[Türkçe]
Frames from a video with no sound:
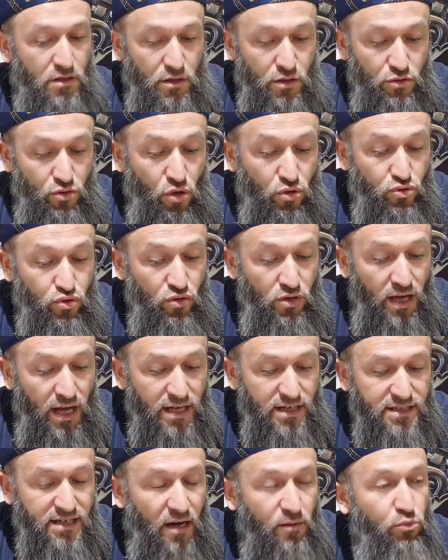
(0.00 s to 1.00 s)

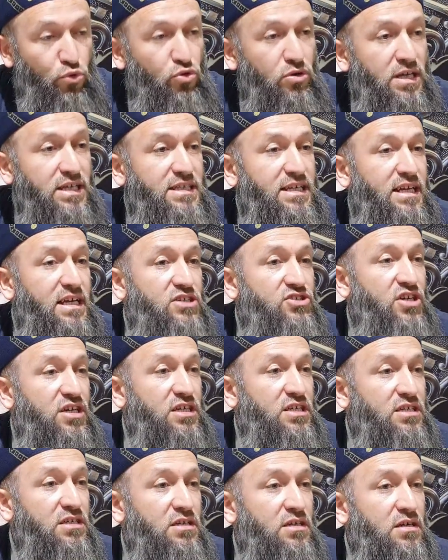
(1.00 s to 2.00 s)
Kötüler kabul
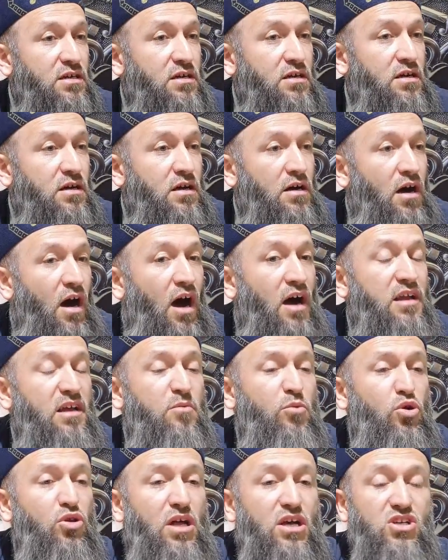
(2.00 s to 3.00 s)
edilecek haram
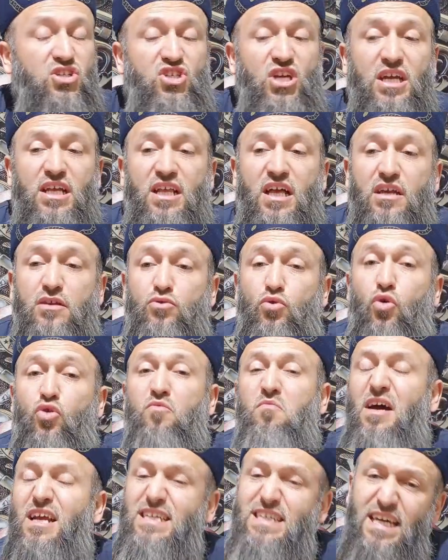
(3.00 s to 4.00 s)
olan şeyler
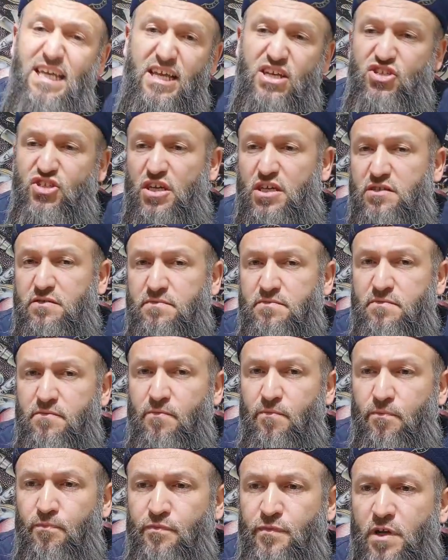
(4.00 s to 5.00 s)
normal gelecek.
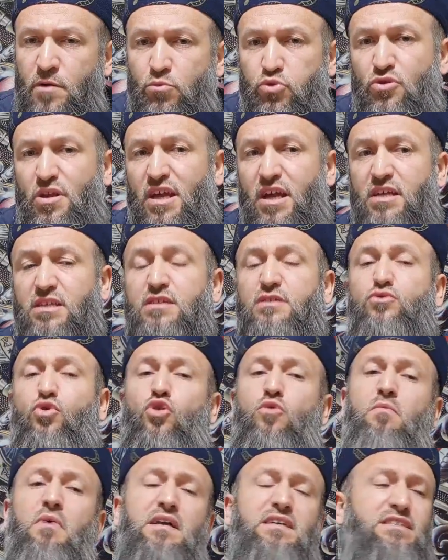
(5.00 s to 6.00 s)
Bunlar artık
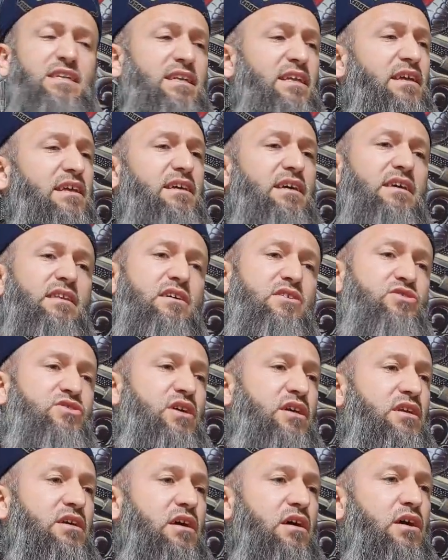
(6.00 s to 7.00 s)
normal şeyler arkadaşlar
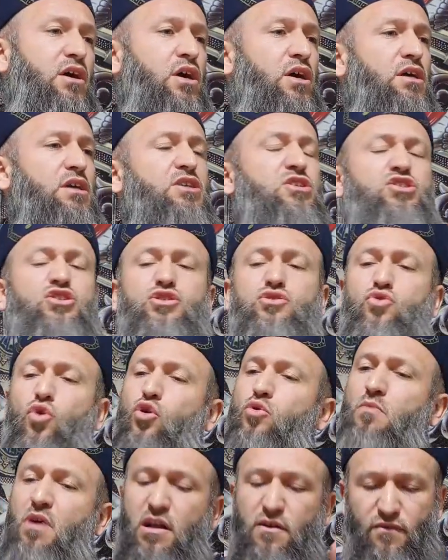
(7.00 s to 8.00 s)
ya. İçki
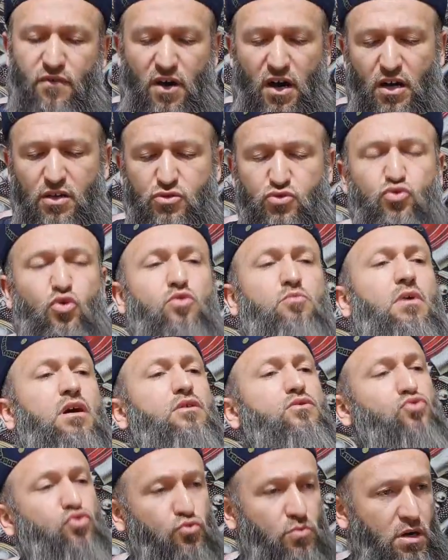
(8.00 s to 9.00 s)
normal, faiz
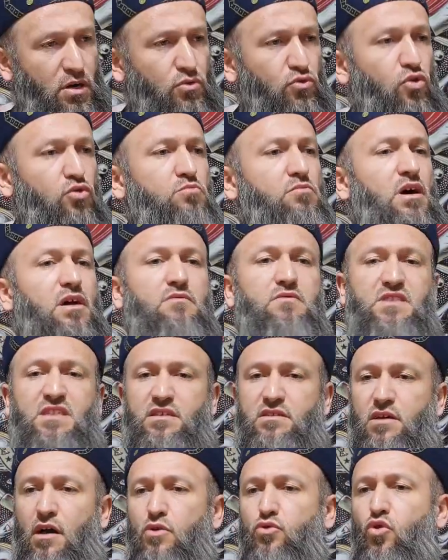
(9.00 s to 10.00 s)
normal, kumar normal,
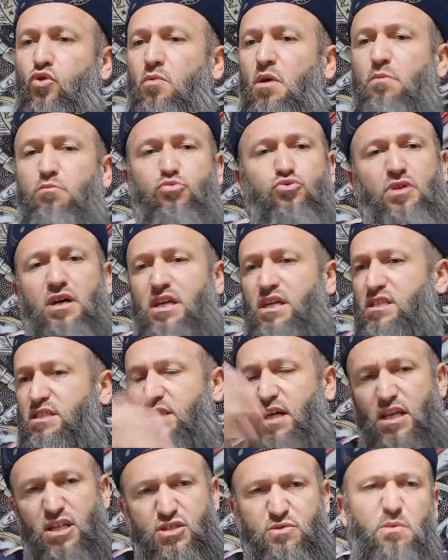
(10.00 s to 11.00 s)
zina normal. Bunlar artık
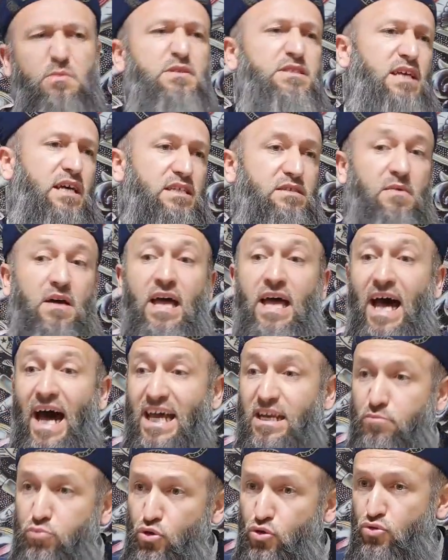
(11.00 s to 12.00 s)
alışmamız lazım.
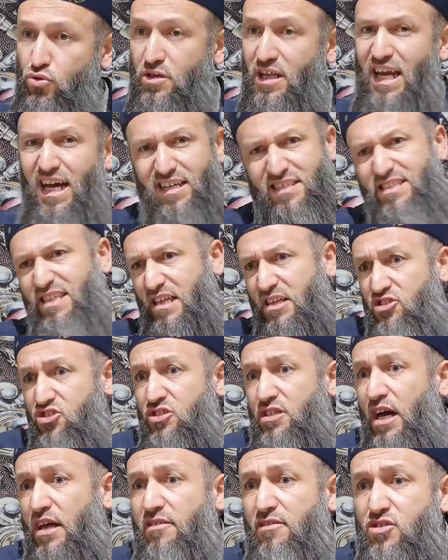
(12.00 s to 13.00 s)
Hani bunu diyorlar artık alışın
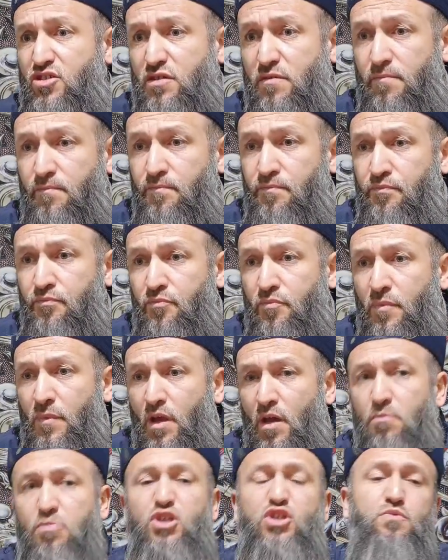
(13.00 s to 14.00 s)
kardeşim.
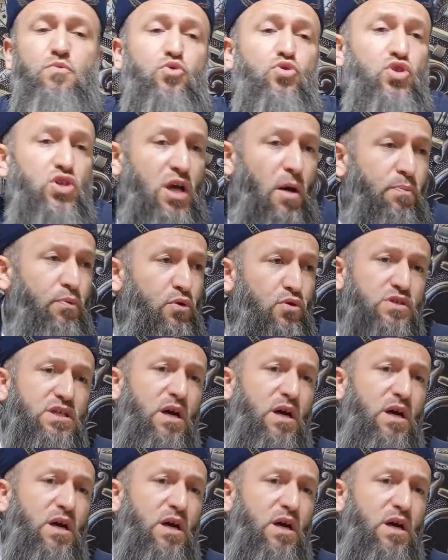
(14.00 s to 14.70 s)
Biz bu işi yapıyoruz